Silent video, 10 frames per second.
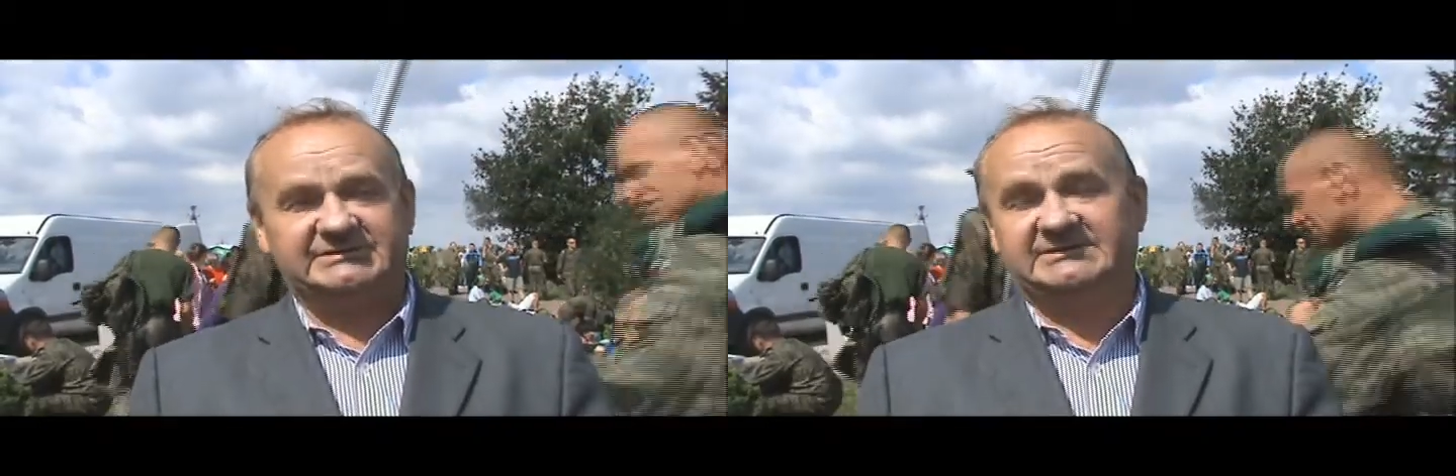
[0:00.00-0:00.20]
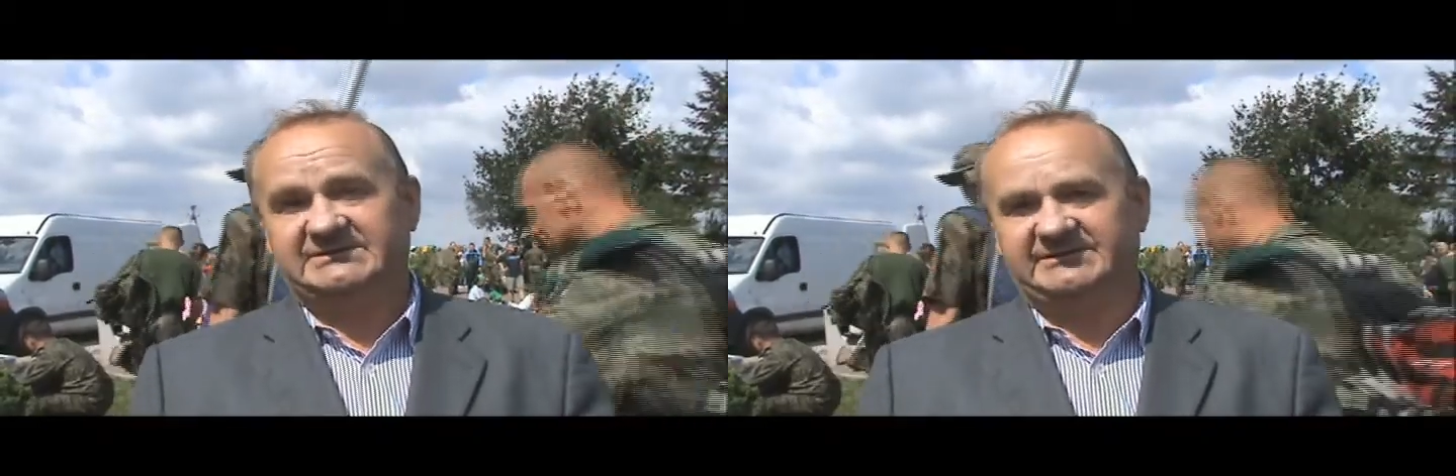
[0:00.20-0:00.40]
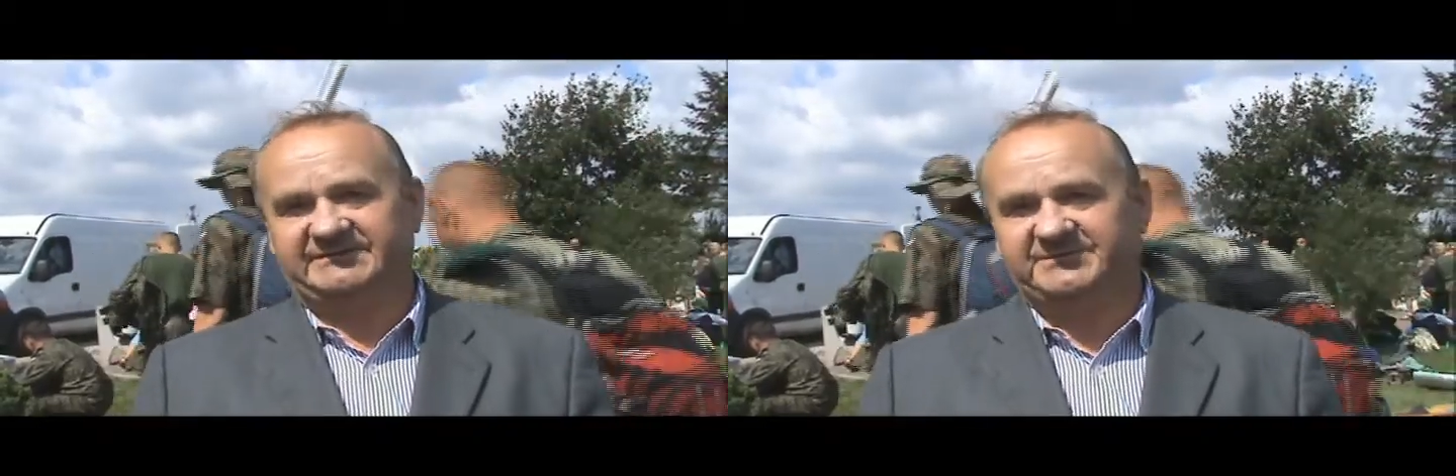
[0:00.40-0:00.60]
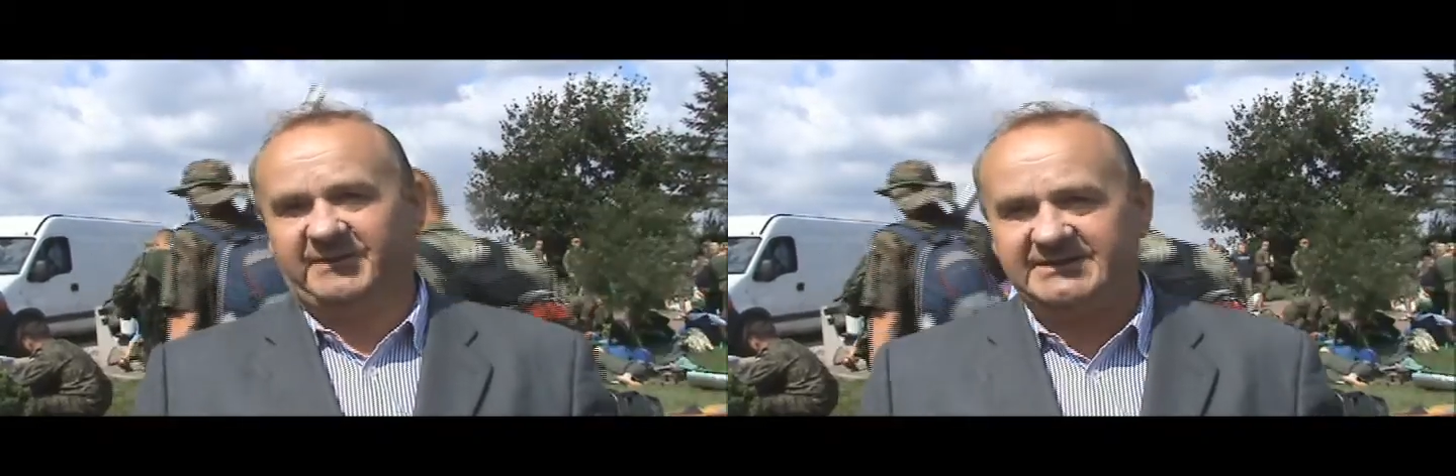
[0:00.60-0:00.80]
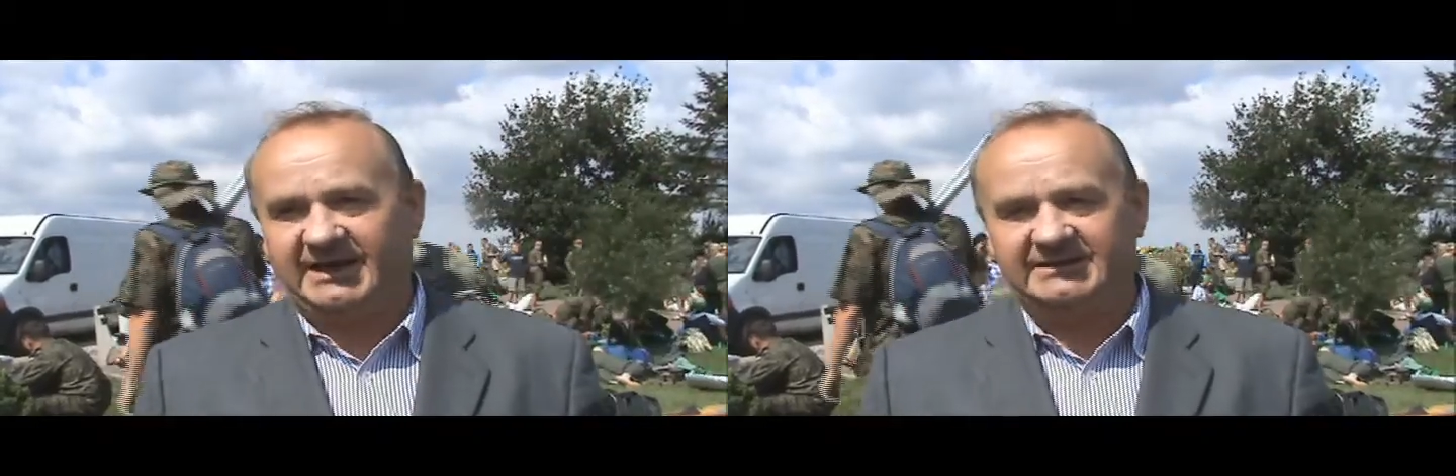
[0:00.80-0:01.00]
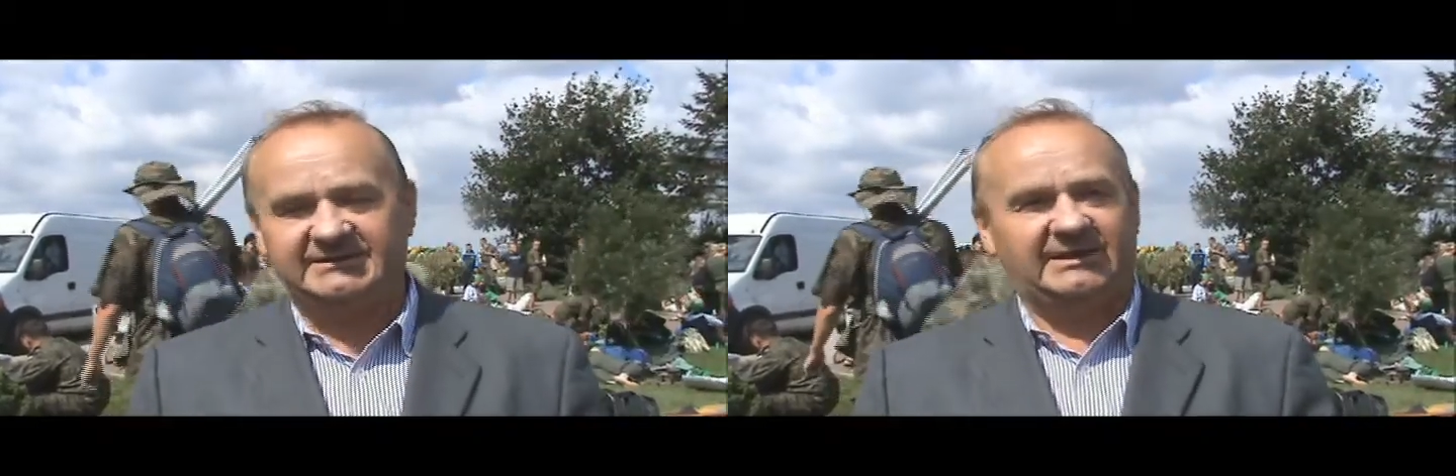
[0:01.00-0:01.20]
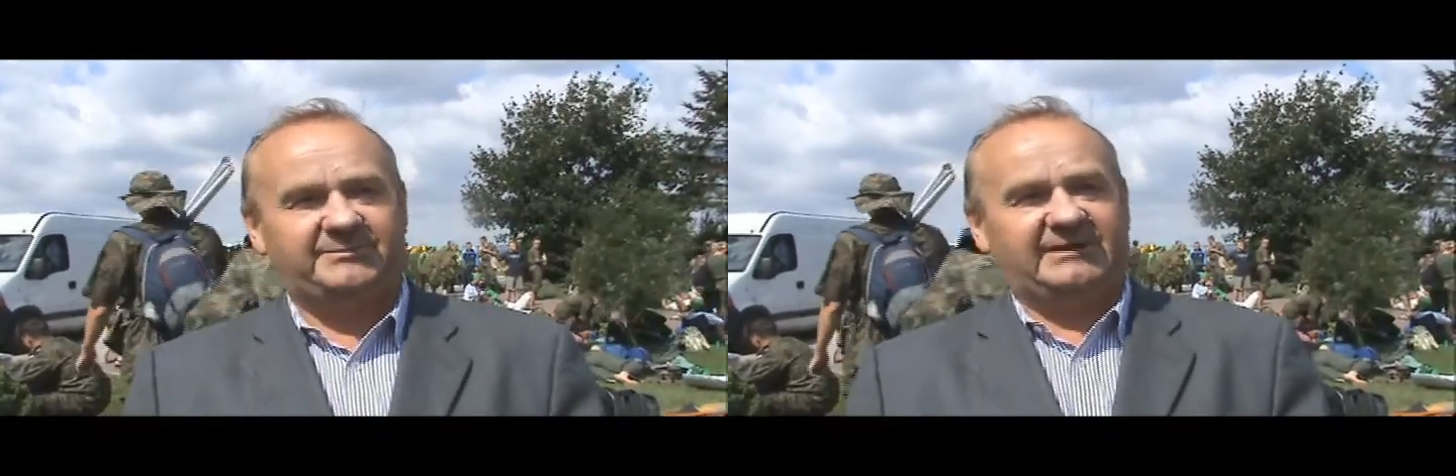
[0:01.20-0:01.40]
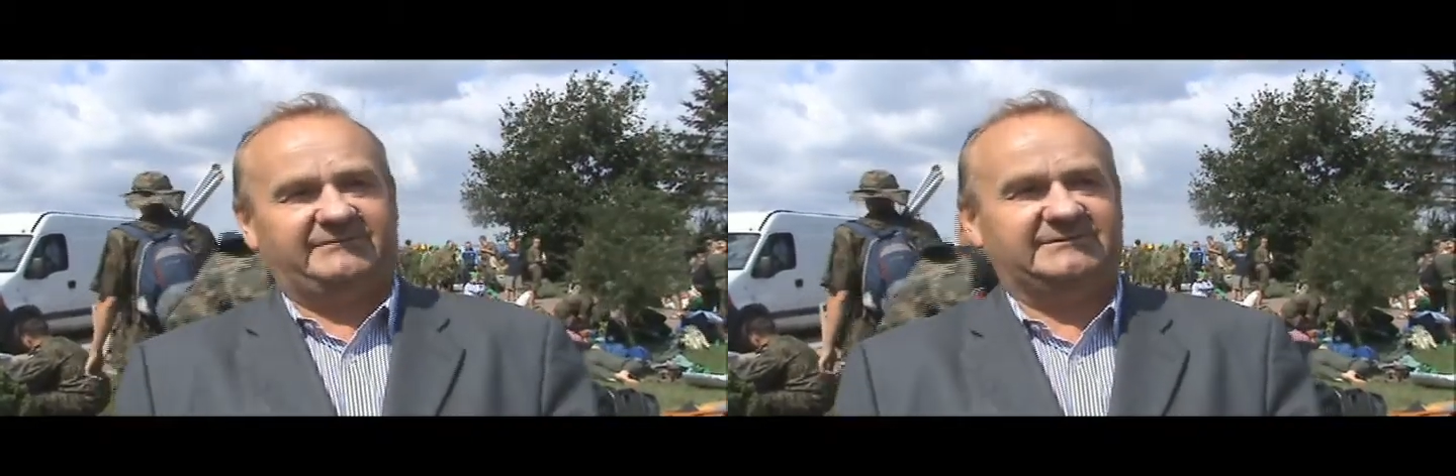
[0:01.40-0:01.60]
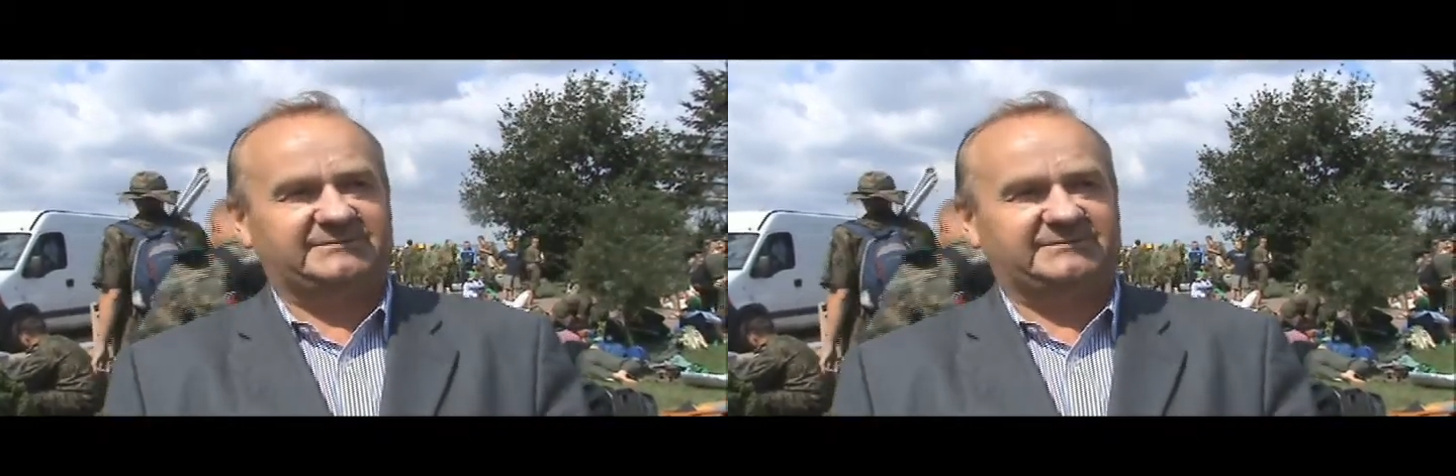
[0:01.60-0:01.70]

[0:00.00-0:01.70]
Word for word: Jesteście wspaniali, naprawdę